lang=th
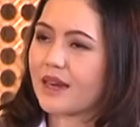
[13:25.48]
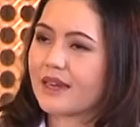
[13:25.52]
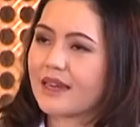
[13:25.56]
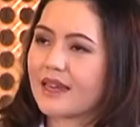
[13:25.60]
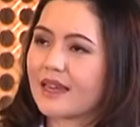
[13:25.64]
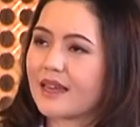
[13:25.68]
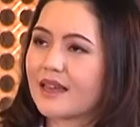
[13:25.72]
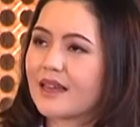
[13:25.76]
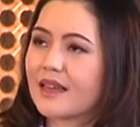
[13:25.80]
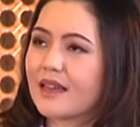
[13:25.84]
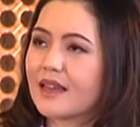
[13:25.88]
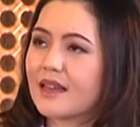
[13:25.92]

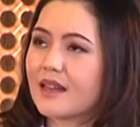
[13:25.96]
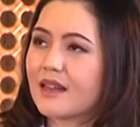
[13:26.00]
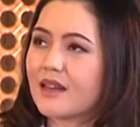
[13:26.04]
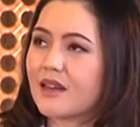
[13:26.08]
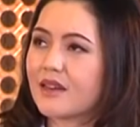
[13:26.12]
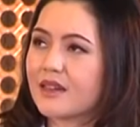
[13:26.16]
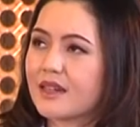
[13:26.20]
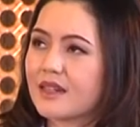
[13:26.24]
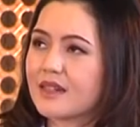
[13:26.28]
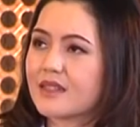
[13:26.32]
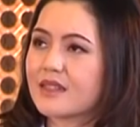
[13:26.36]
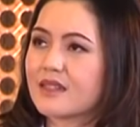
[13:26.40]
เนี่ย
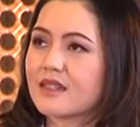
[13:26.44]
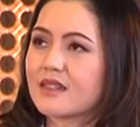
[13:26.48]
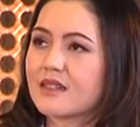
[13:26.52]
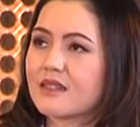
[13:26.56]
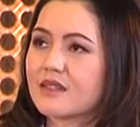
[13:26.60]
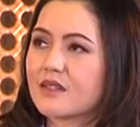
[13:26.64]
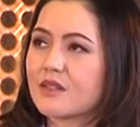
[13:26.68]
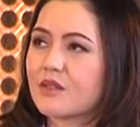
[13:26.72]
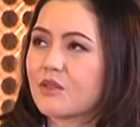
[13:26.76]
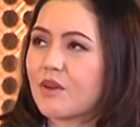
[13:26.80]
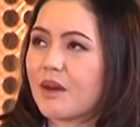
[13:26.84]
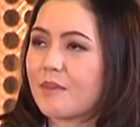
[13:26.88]
ก็หนึ่งคื
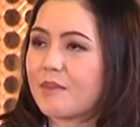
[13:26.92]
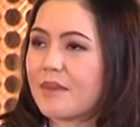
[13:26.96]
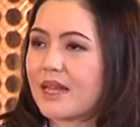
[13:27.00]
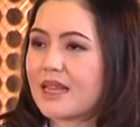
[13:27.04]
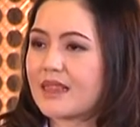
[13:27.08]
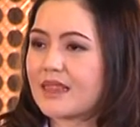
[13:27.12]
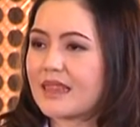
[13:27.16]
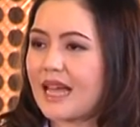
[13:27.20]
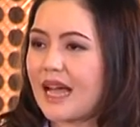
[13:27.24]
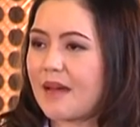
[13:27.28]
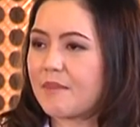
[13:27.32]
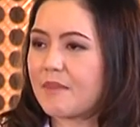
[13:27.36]
อความดั
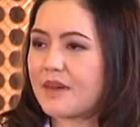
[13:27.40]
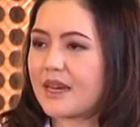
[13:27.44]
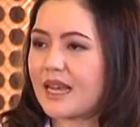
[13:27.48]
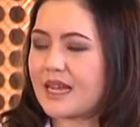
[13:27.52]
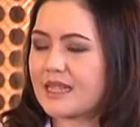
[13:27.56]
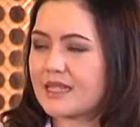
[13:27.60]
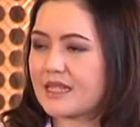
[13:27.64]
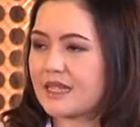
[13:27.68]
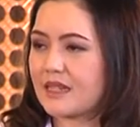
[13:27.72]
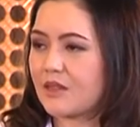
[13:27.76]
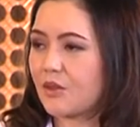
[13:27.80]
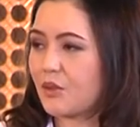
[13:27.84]
นตามมัน
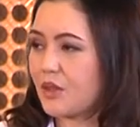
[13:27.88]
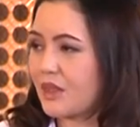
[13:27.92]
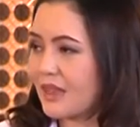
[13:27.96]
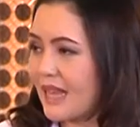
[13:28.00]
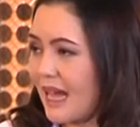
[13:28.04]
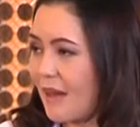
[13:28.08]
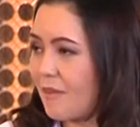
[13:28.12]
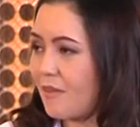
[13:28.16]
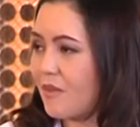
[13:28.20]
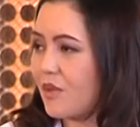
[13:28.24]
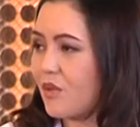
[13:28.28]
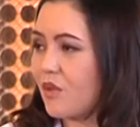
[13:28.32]
อาจจะลด
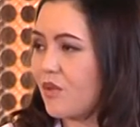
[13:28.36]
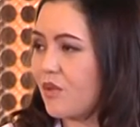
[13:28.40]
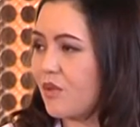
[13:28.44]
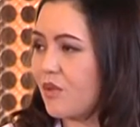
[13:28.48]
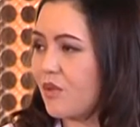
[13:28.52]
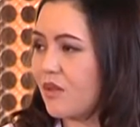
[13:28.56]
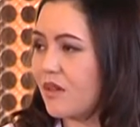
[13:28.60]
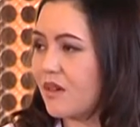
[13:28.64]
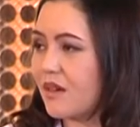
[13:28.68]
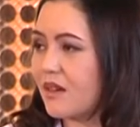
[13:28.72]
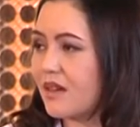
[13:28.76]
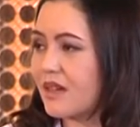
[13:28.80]
ต่ำลง
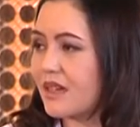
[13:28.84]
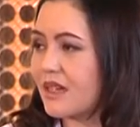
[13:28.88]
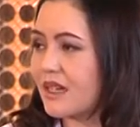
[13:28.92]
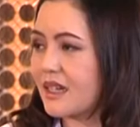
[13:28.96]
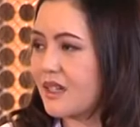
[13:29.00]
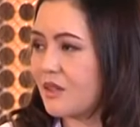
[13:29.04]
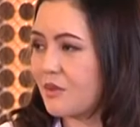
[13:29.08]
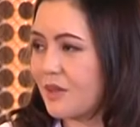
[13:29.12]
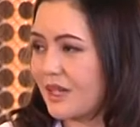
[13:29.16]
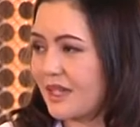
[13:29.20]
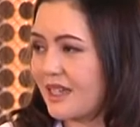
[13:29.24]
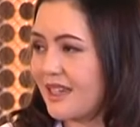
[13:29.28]
เกิ
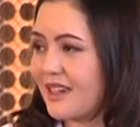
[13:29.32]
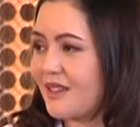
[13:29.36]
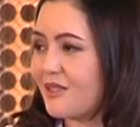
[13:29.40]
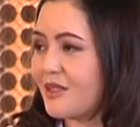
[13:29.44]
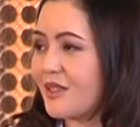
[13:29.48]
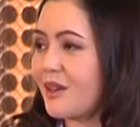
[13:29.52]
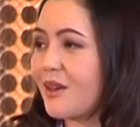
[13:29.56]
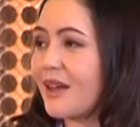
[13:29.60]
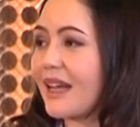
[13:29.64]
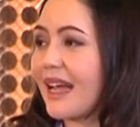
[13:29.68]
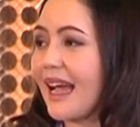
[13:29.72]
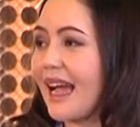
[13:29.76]
นกว่าที่เรา
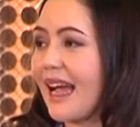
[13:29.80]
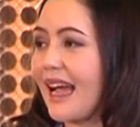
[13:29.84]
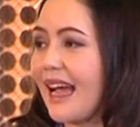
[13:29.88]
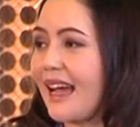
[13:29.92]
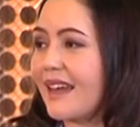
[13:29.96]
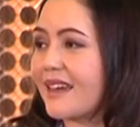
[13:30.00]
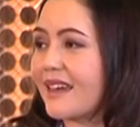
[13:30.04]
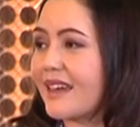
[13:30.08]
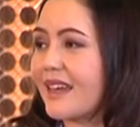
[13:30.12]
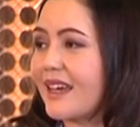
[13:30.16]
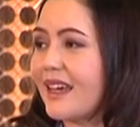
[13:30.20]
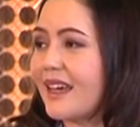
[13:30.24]
ต้องกา
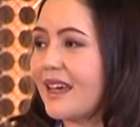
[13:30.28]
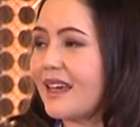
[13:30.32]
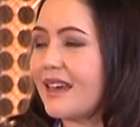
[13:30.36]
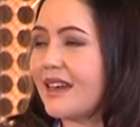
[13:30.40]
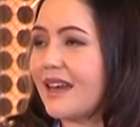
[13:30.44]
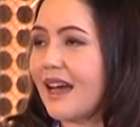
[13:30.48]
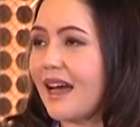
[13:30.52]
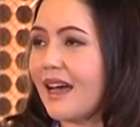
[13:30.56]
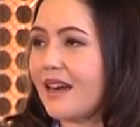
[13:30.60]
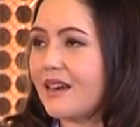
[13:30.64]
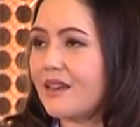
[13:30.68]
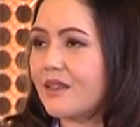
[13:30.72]
ร
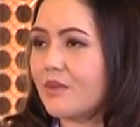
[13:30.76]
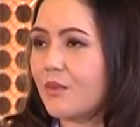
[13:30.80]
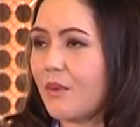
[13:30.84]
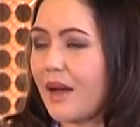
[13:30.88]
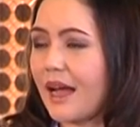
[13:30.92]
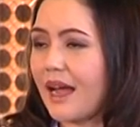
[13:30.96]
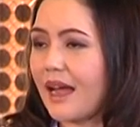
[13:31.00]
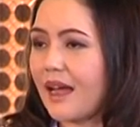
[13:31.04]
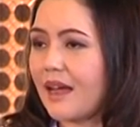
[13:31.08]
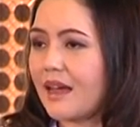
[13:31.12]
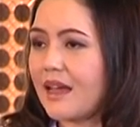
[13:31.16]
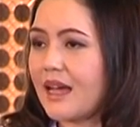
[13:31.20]
นะคะ หรือ
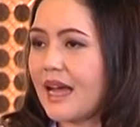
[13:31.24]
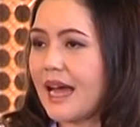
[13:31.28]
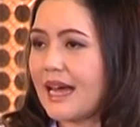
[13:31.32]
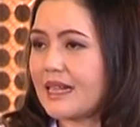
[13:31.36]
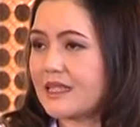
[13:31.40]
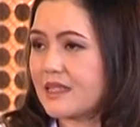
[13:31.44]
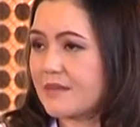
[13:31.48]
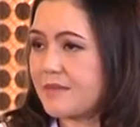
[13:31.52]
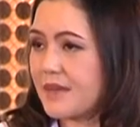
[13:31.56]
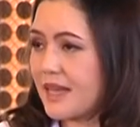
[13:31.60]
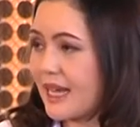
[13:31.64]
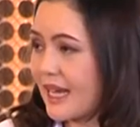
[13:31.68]
ว่าอา
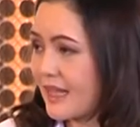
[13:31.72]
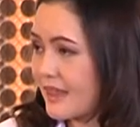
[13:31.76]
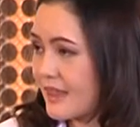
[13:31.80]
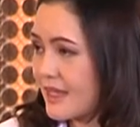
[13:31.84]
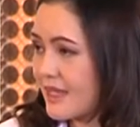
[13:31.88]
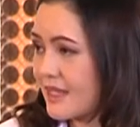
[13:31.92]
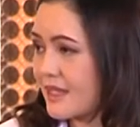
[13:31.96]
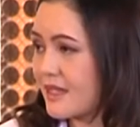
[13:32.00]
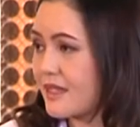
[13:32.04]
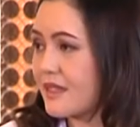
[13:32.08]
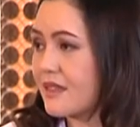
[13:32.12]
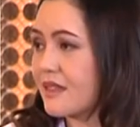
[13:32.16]
จจะมีการ
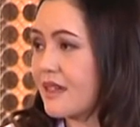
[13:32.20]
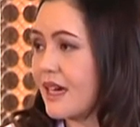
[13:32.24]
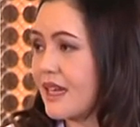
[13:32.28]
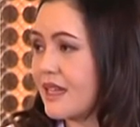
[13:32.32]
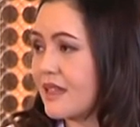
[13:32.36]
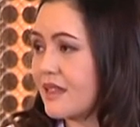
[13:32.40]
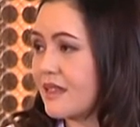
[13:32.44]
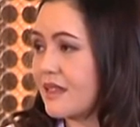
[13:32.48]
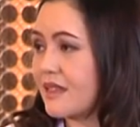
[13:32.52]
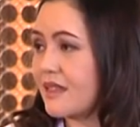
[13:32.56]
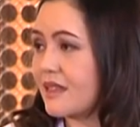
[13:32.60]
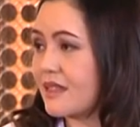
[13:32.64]
ติดเชื้อ
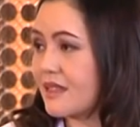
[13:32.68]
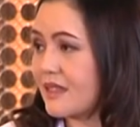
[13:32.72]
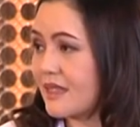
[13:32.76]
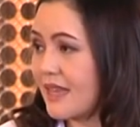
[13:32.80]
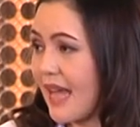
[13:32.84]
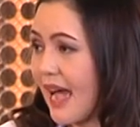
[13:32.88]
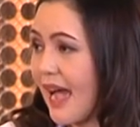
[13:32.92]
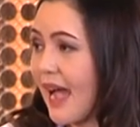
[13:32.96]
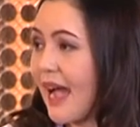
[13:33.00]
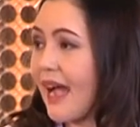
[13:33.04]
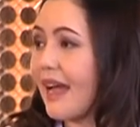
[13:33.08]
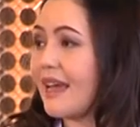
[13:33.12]

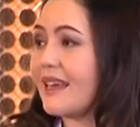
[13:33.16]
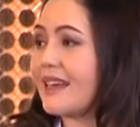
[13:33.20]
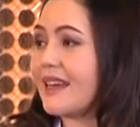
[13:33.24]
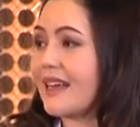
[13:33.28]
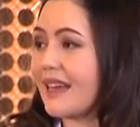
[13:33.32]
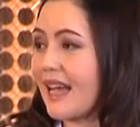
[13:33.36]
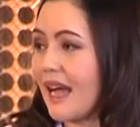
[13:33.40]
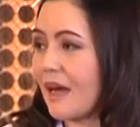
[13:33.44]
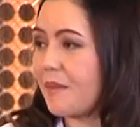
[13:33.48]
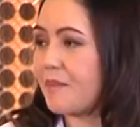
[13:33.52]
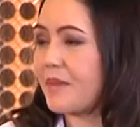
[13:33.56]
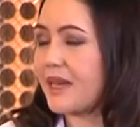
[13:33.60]
ได้
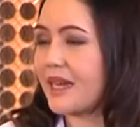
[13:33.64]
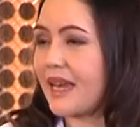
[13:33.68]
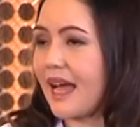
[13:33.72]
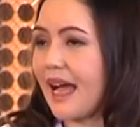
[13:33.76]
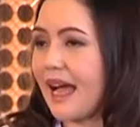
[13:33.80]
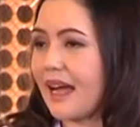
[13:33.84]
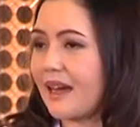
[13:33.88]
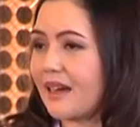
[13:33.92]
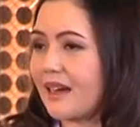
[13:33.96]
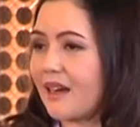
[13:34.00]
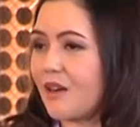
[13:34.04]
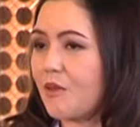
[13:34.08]
นะคะ เป็น
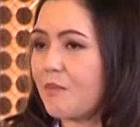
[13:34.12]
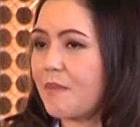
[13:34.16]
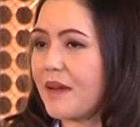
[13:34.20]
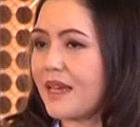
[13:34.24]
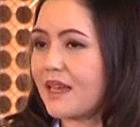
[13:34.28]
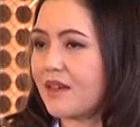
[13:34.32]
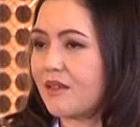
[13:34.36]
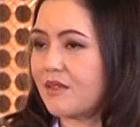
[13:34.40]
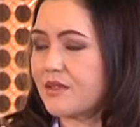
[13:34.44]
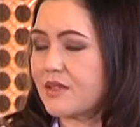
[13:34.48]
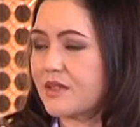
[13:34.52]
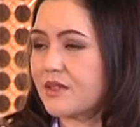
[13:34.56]
ทางเข้าไป
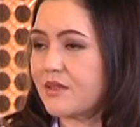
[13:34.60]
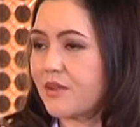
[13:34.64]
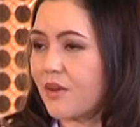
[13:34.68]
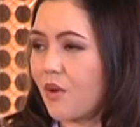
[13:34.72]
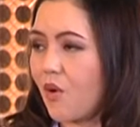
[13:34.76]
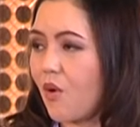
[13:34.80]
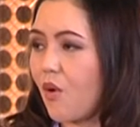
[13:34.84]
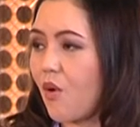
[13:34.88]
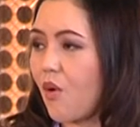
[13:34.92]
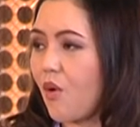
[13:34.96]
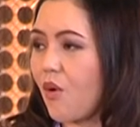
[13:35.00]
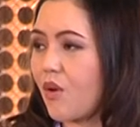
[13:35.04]
ของเชื้อโร
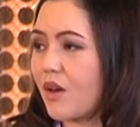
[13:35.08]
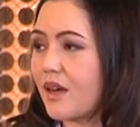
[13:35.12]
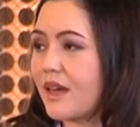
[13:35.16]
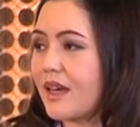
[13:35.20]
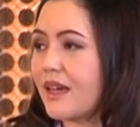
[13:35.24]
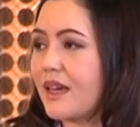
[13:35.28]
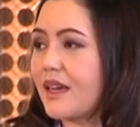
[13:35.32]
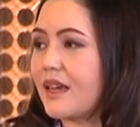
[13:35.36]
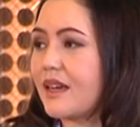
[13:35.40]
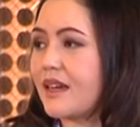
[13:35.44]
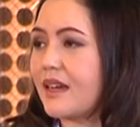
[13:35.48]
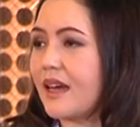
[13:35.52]
ค
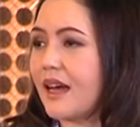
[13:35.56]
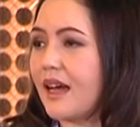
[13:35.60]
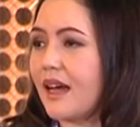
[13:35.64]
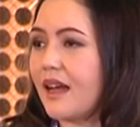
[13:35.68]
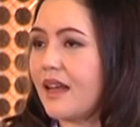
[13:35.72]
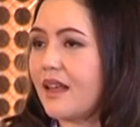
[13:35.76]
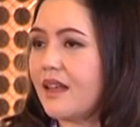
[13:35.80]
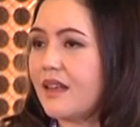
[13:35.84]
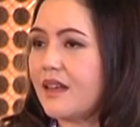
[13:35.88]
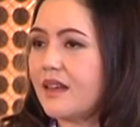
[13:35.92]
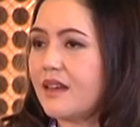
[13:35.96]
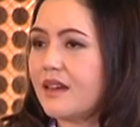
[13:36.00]
นะคะ
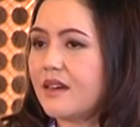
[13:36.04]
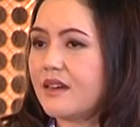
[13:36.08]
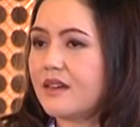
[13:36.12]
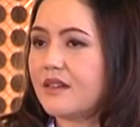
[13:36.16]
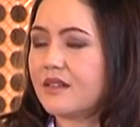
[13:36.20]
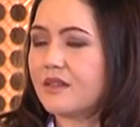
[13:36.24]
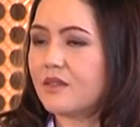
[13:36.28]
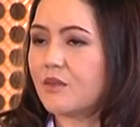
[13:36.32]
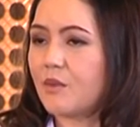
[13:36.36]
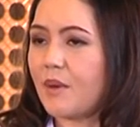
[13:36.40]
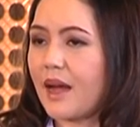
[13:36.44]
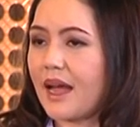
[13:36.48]
ห
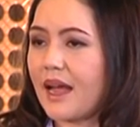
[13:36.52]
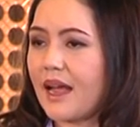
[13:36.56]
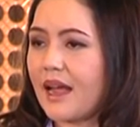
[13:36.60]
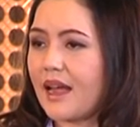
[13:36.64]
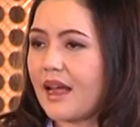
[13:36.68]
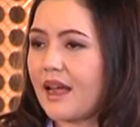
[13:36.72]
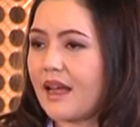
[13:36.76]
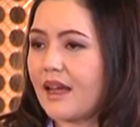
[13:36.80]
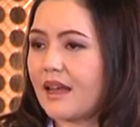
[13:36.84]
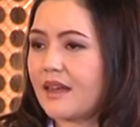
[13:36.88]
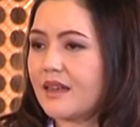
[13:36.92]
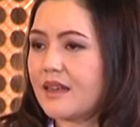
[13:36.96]
รือว่า
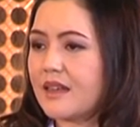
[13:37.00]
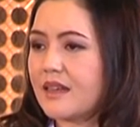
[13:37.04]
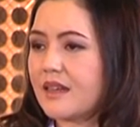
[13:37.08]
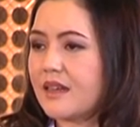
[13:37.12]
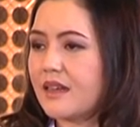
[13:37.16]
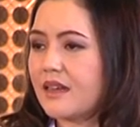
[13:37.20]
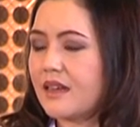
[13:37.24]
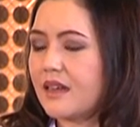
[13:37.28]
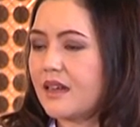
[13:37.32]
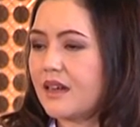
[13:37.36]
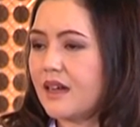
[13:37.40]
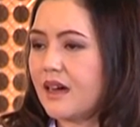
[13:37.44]

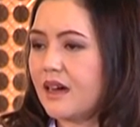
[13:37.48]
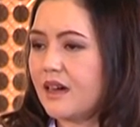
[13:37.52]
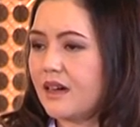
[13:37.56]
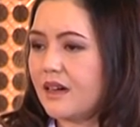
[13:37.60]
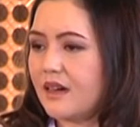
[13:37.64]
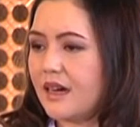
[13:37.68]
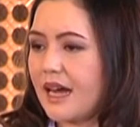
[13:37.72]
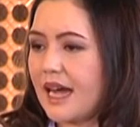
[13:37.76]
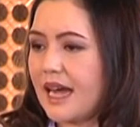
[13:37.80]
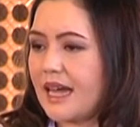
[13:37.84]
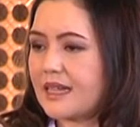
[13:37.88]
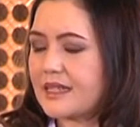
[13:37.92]

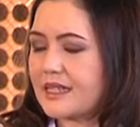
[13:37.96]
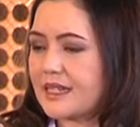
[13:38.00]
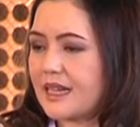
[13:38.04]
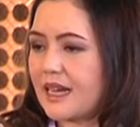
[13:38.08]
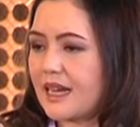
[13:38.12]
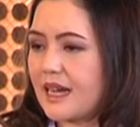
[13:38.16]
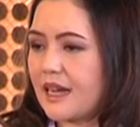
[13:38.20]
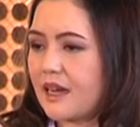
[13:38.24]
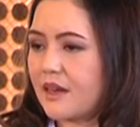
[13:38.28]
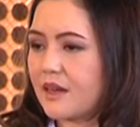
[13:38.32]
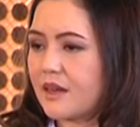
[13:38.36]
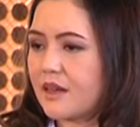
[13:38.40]
อาจจะ
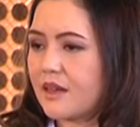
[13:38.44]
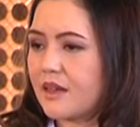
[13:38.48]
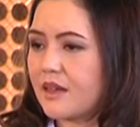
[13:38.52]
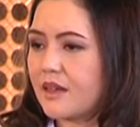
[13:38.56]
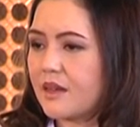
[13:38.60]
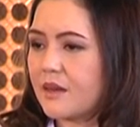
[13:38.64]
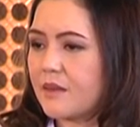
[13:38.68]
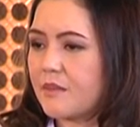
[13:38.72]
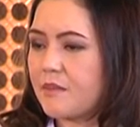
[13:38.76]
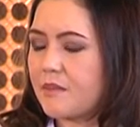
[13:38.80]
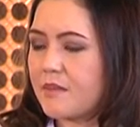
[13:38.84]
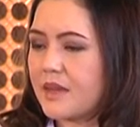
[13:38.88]

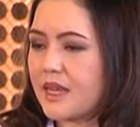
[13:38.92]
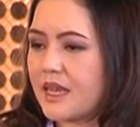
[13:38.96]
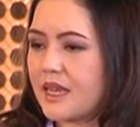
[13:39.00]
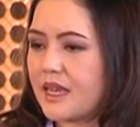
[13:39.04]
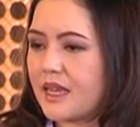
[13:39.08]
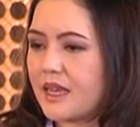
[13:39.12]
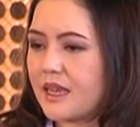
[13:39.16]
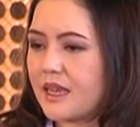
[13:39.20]
มี